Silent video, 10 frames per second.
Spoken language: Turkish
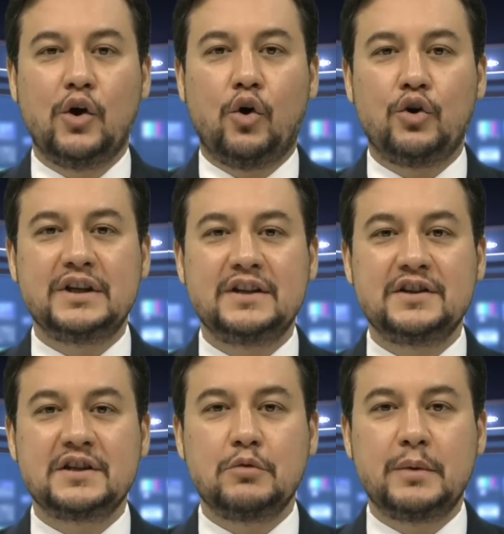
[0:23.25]

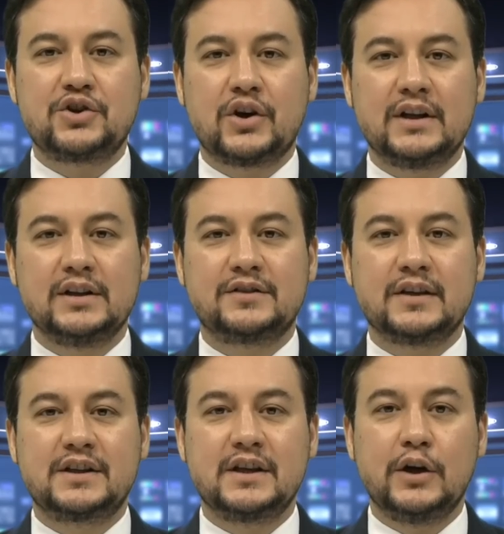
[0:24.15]
17-25
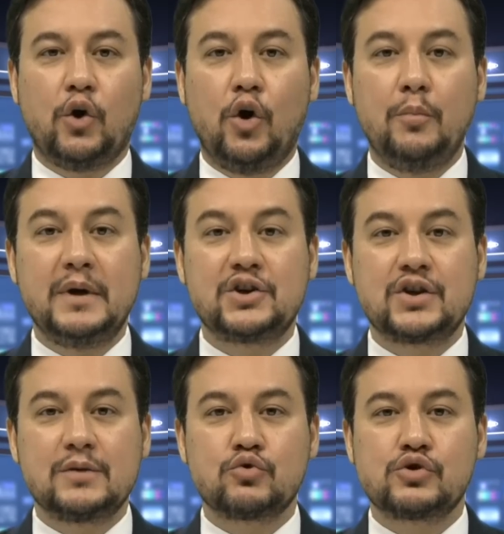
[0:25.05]
Aralık'taki 15
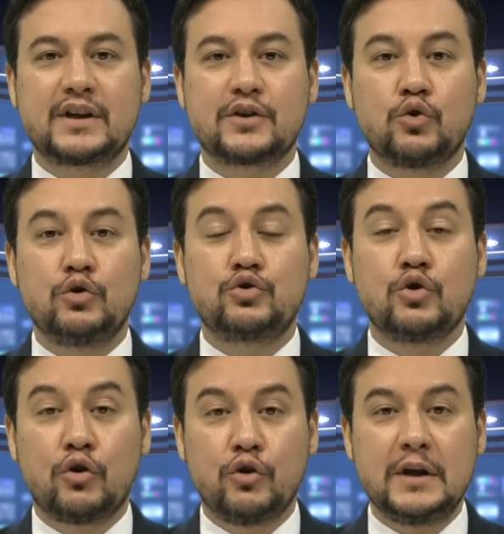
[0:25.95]
Temmuz'daki rolü
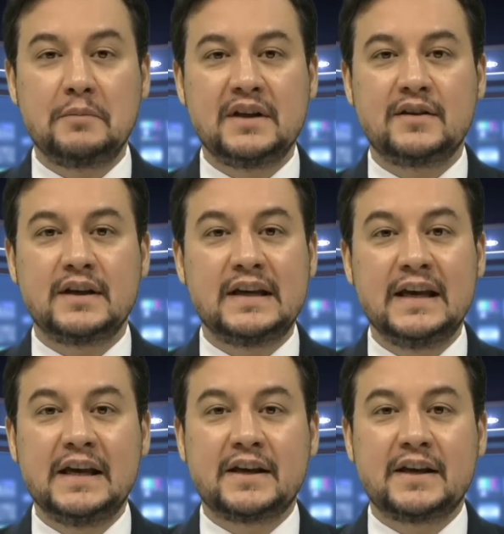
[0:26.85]
çok önemliydi.